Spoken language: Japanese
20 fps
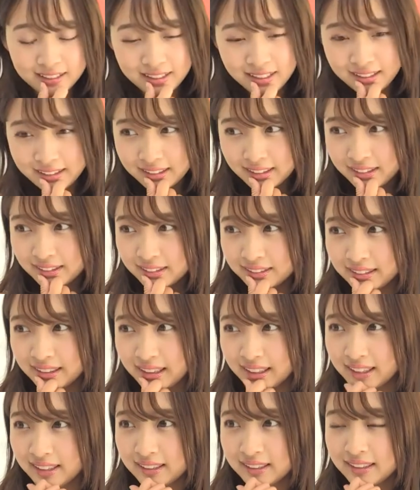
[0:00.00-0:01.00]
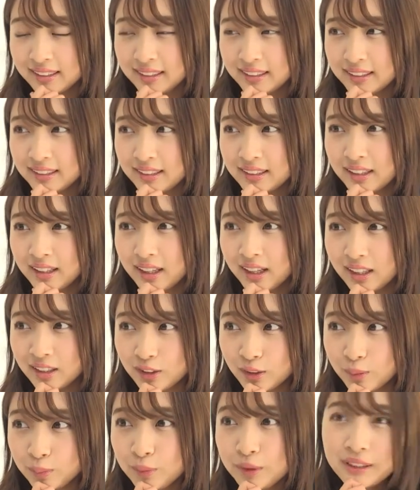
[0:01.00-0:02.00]
なんだろうなあ
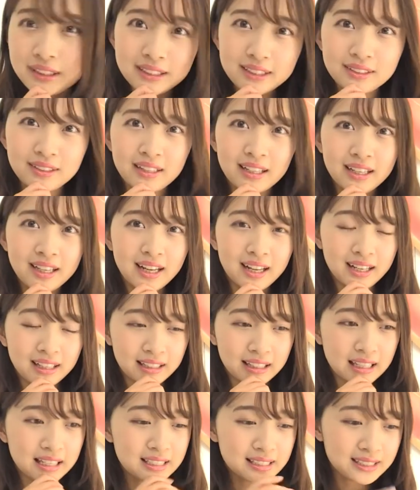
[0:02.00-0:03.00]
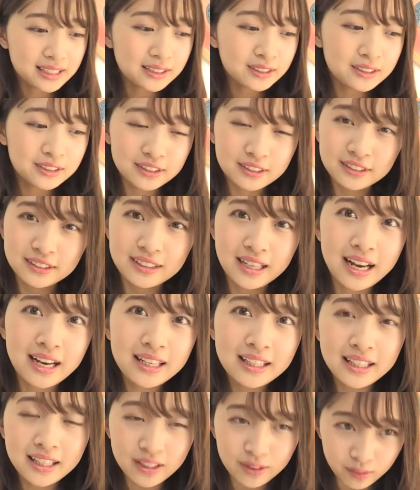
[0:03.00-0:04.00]
のもしそれが原作あ
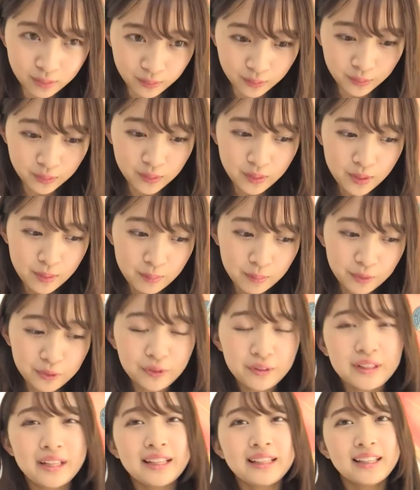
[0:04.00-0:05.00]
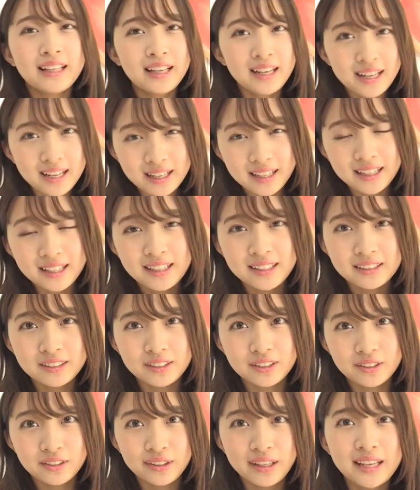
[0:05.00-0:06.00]
りきのものだったら
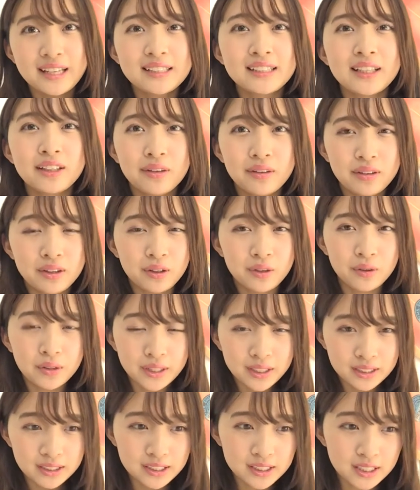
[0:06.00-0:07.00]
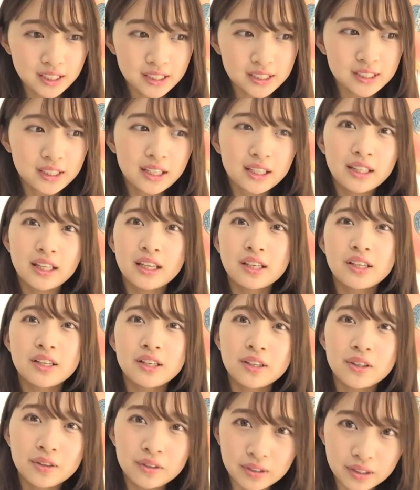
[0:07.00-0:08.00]
その原作により近づけてい
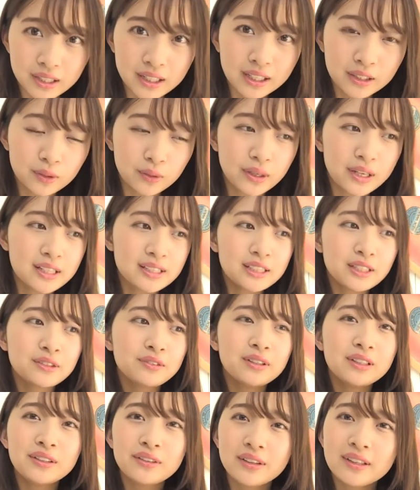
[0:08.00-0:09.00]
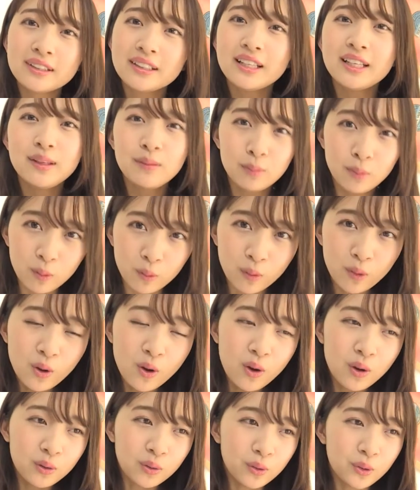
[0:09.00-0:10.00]
けるようにあと原作ファンの方にも
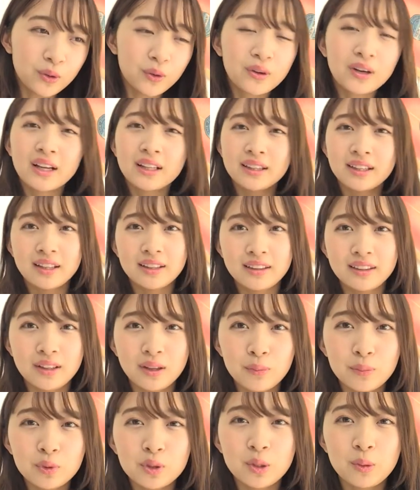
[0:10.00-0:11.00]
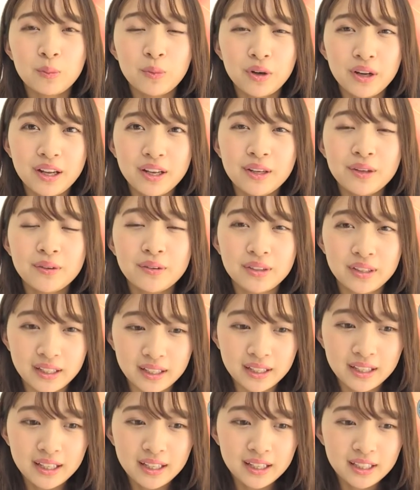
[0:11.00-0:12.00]
こう良かったって思ってもらえるよう
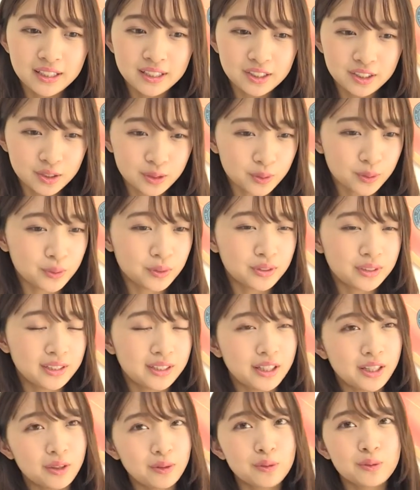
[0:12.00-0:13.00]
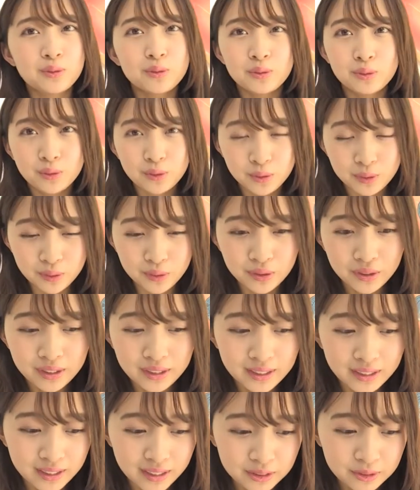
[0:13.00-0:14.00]
にしようっていうのと
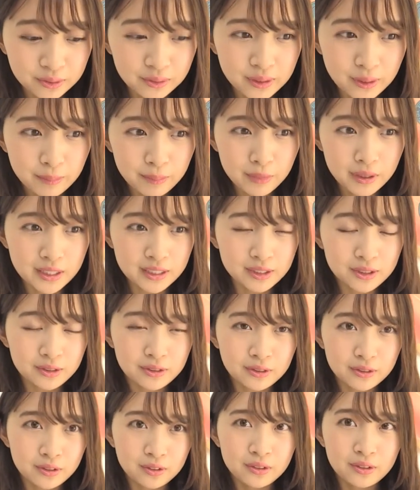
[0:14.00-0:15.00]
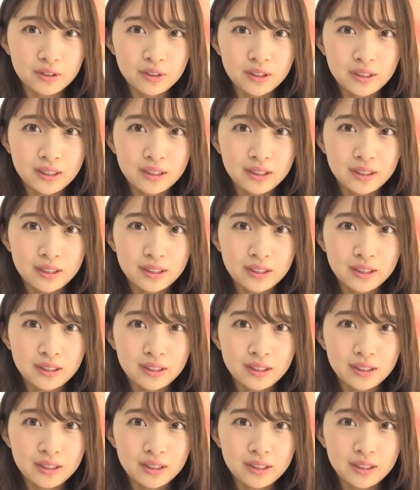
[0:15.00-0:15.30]
あとはやっぱりその